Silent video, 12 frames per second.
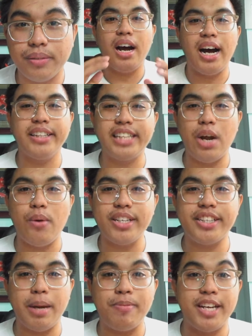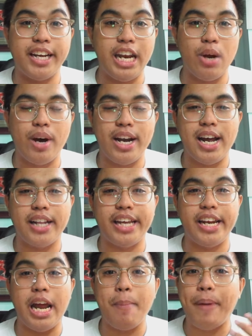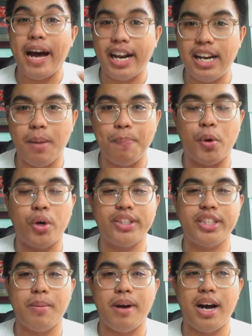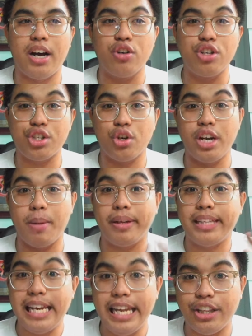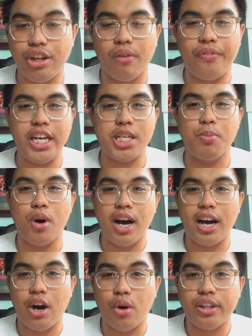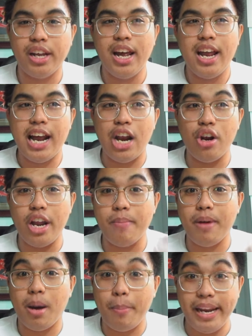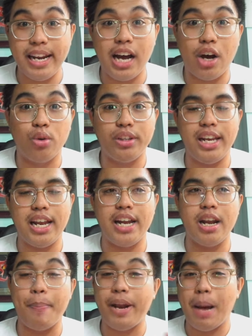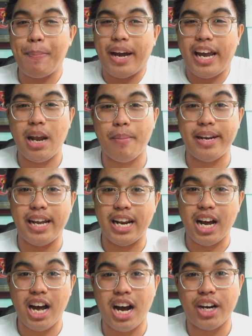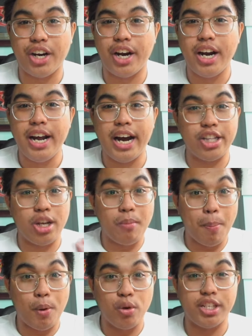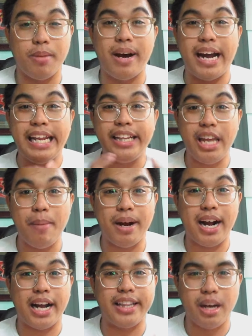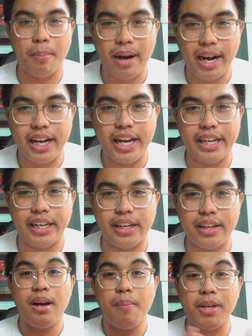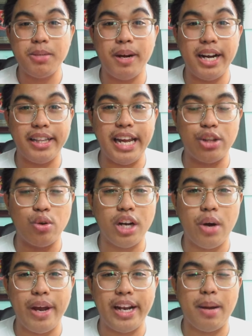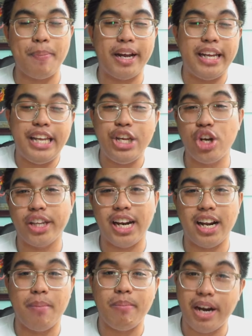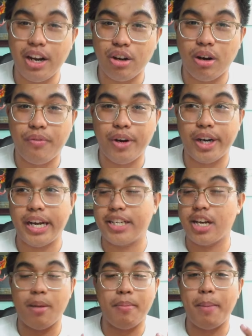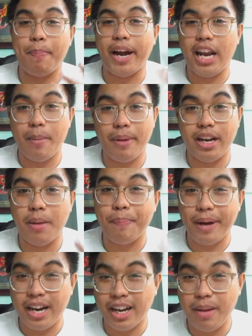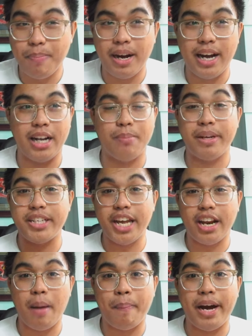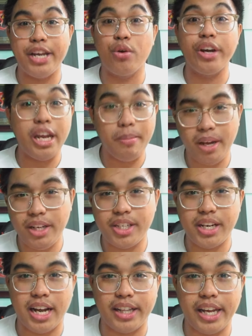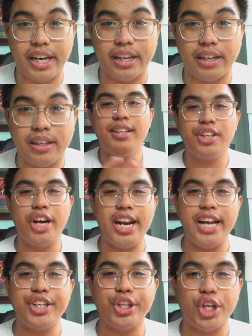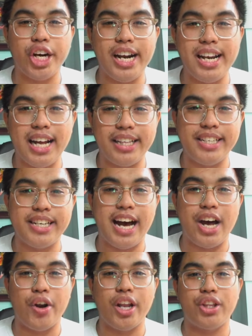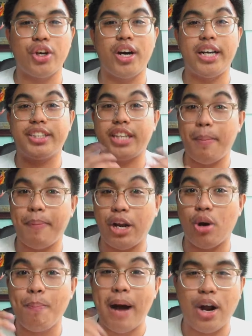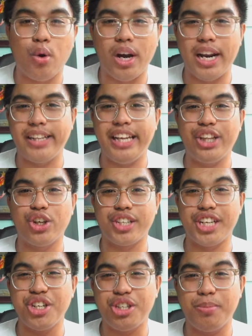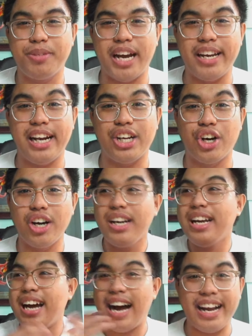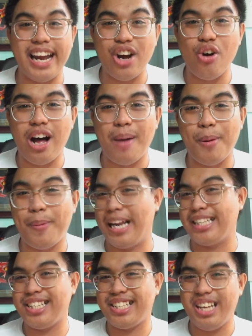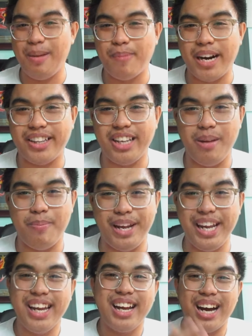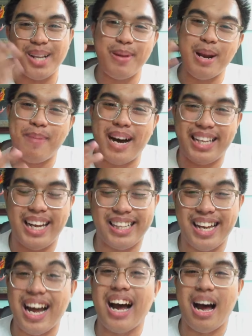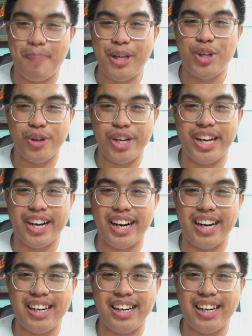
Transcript: Ang dalawang steps na ginawa natin ay para lang po sa mga gusto na ma-delete yung Facebook account, lalo na yung mga main account nila na pinapakailaman ng hacker at nagpo-post mga hindi magagandang bagay. Mas maganda itong gawin kapag hindi nyo na talaga ma-recover kaysa naman pakilamanan pa ng iba at masira pa yung image natin. So yun lang yung tutorial natin sa araw na to at syempre kung bago ka lang dito sa YouTube channel ko, again ako nga po pala si Steve Mark TV at binabati kita ng Happy New Year.